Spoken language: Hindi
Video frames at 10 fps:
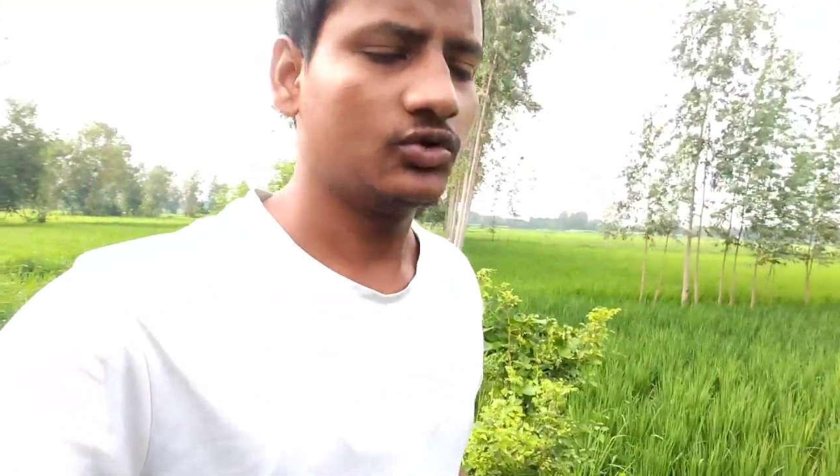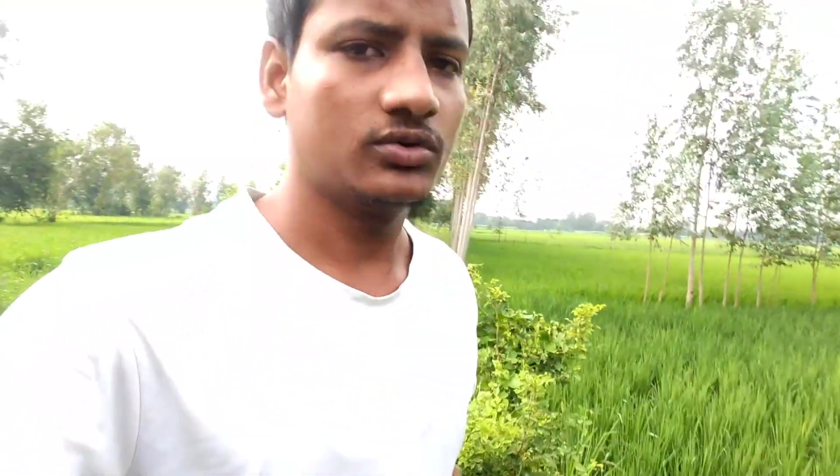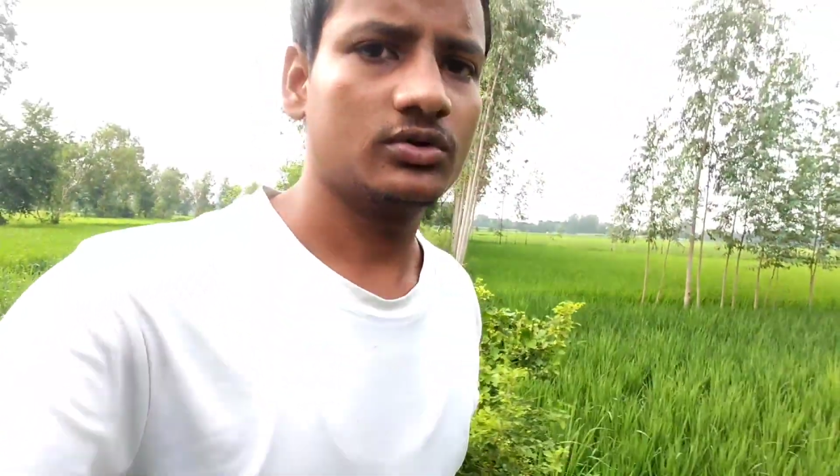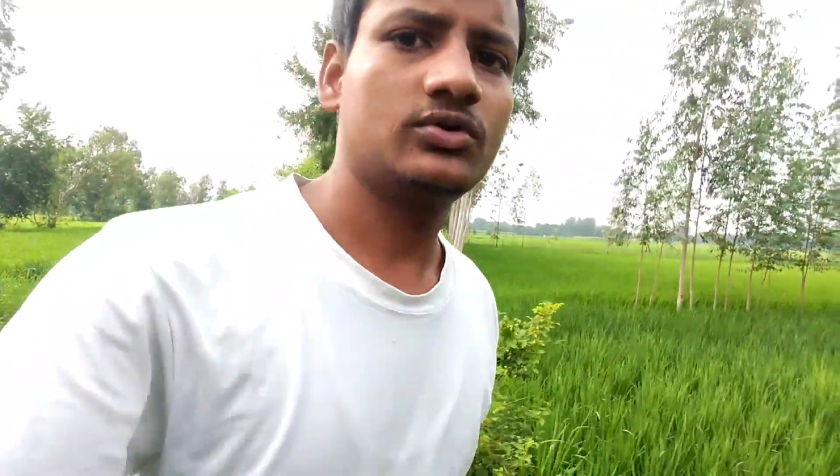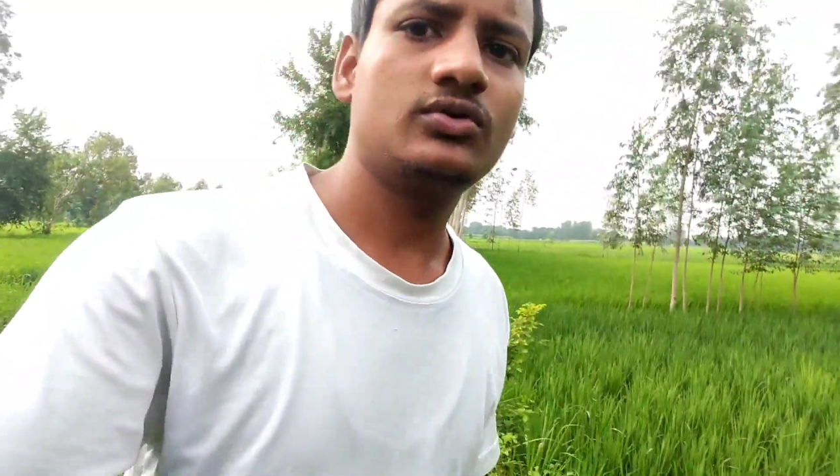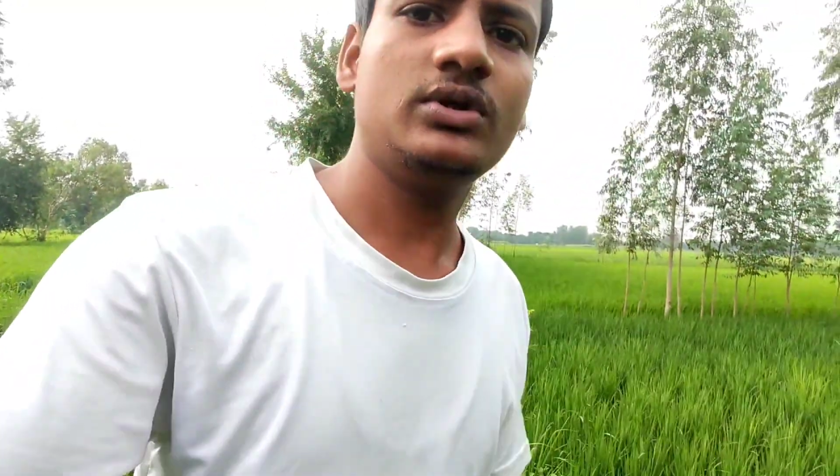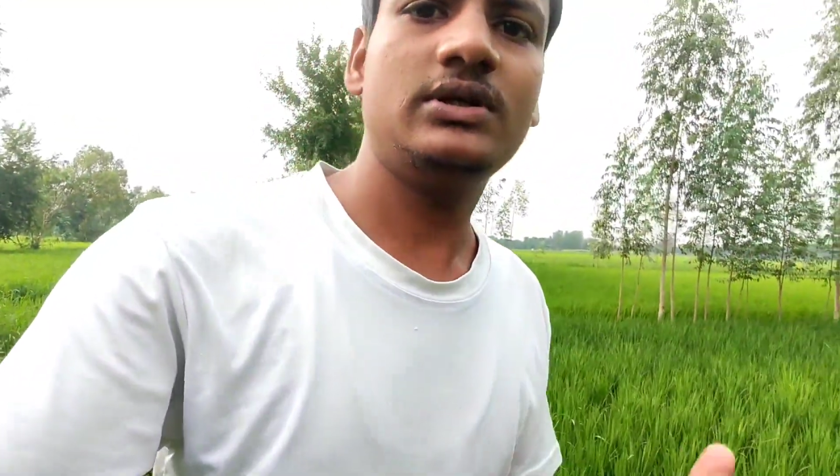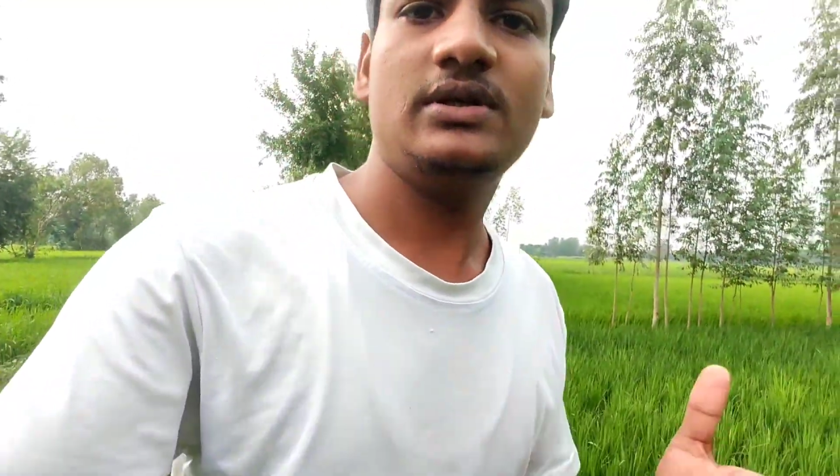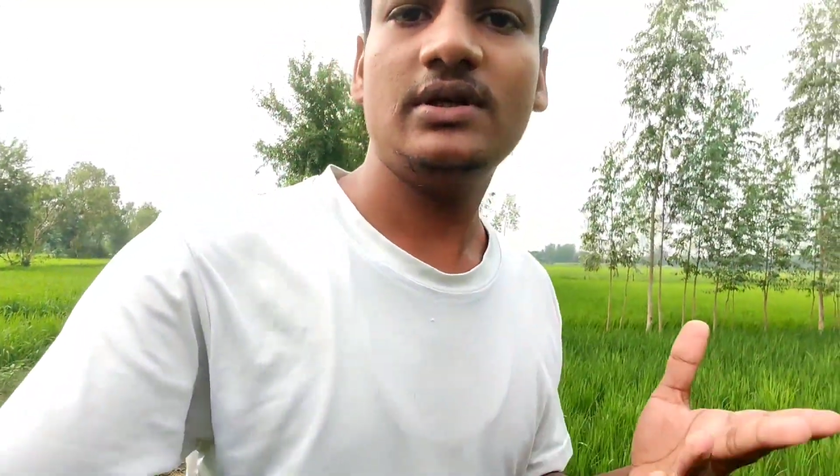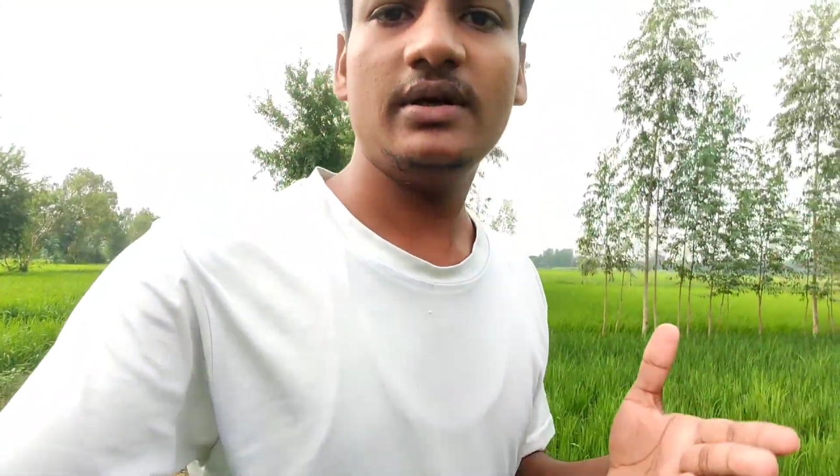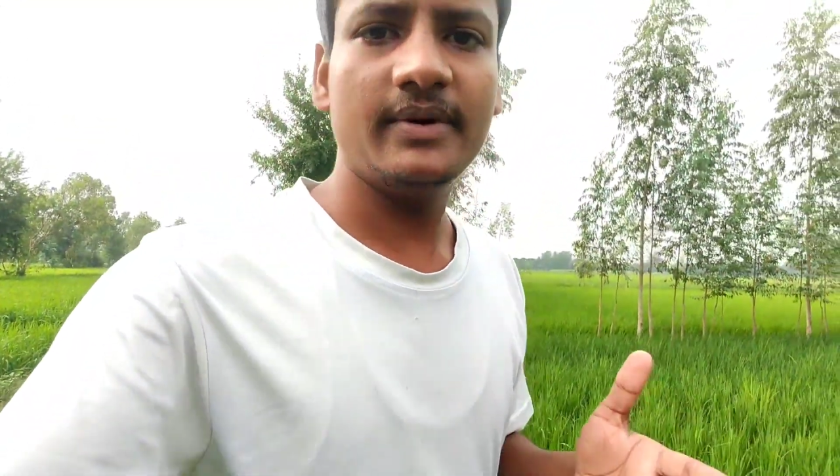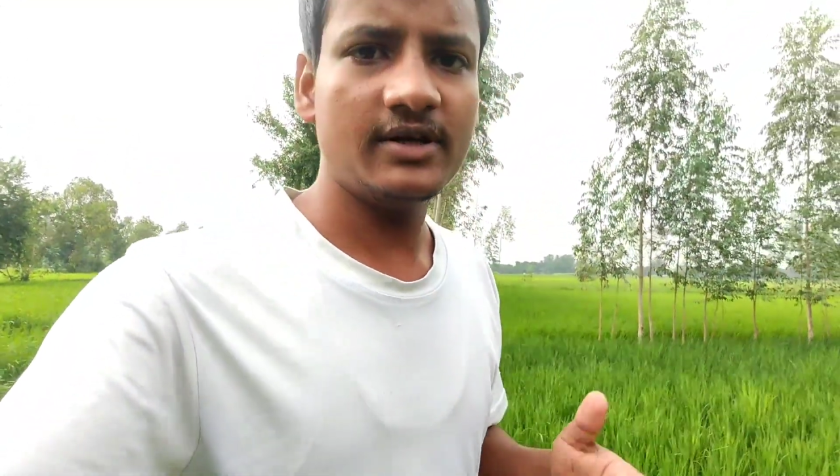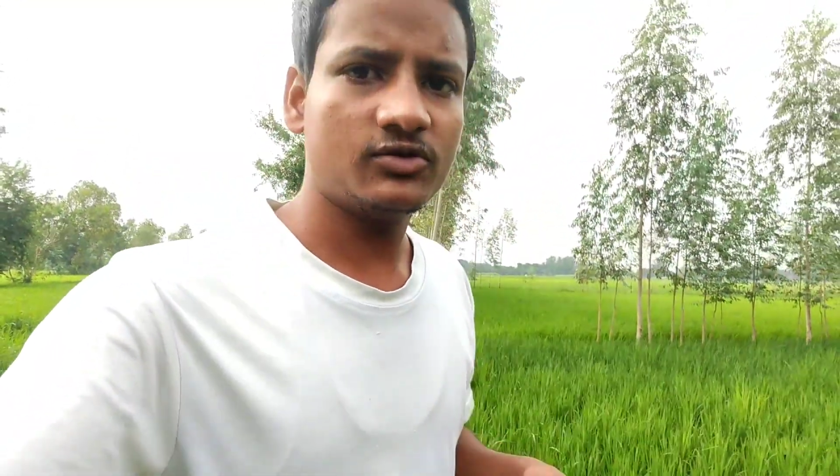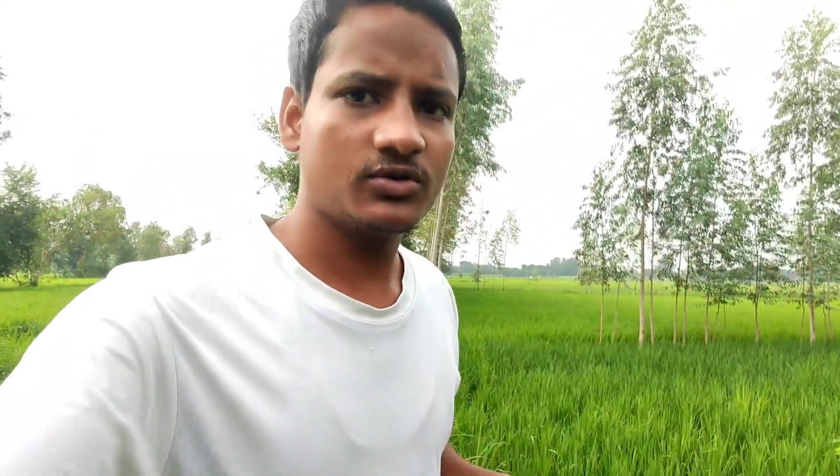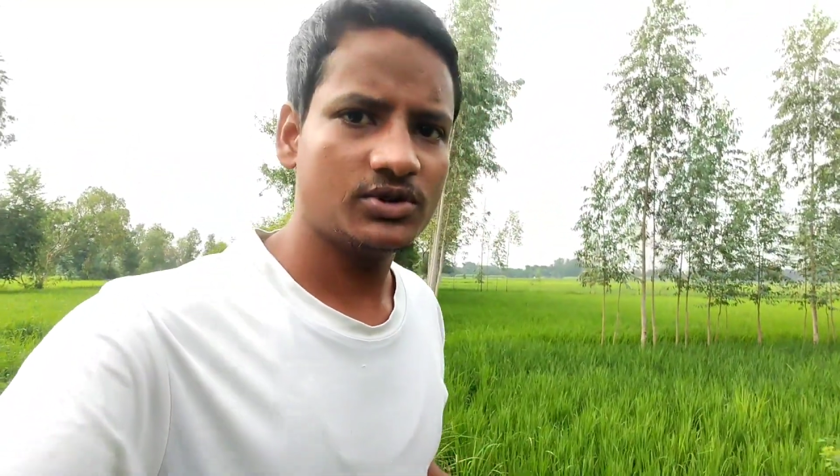तो दोस्तों इसीलिए
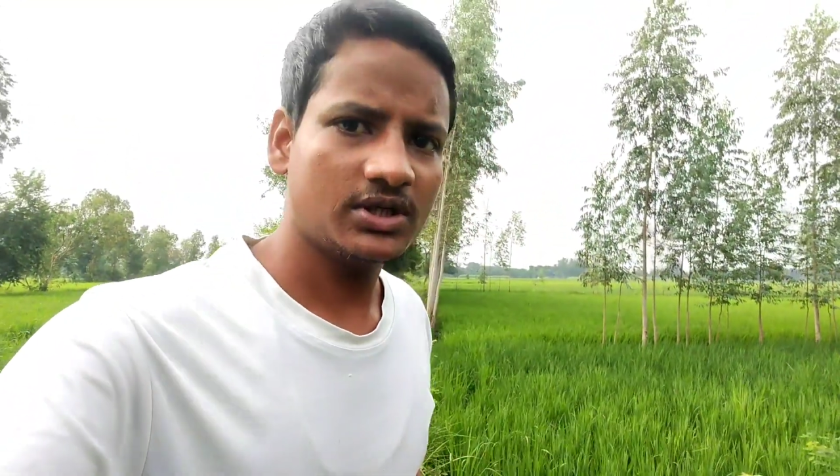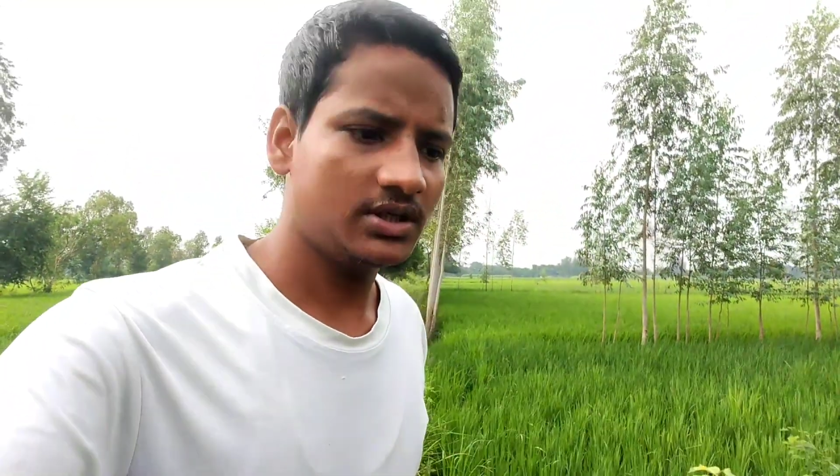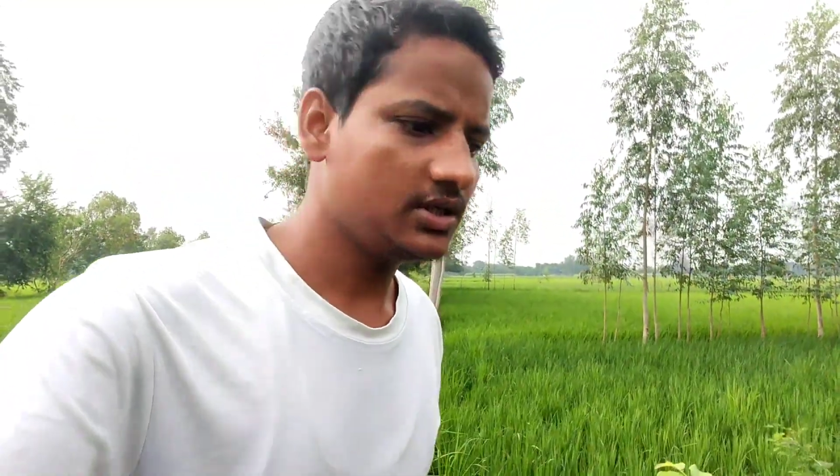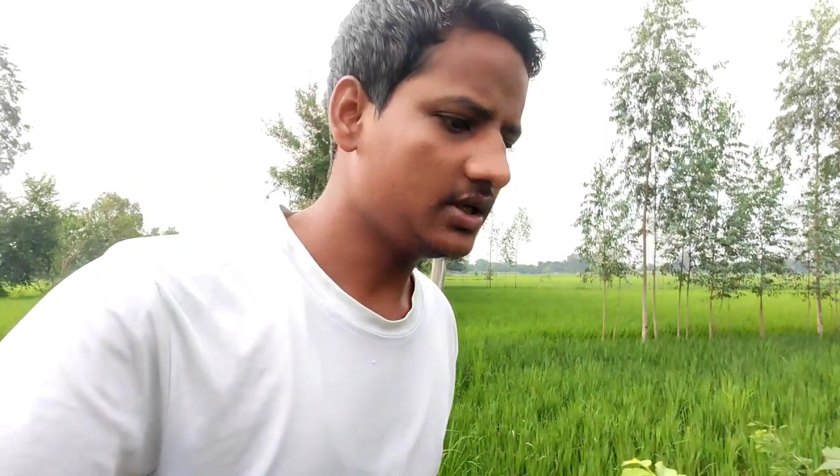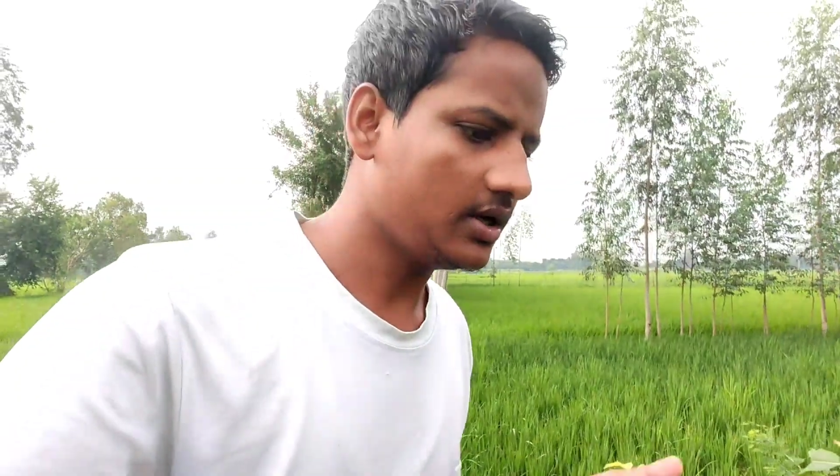मैंने सोचा कि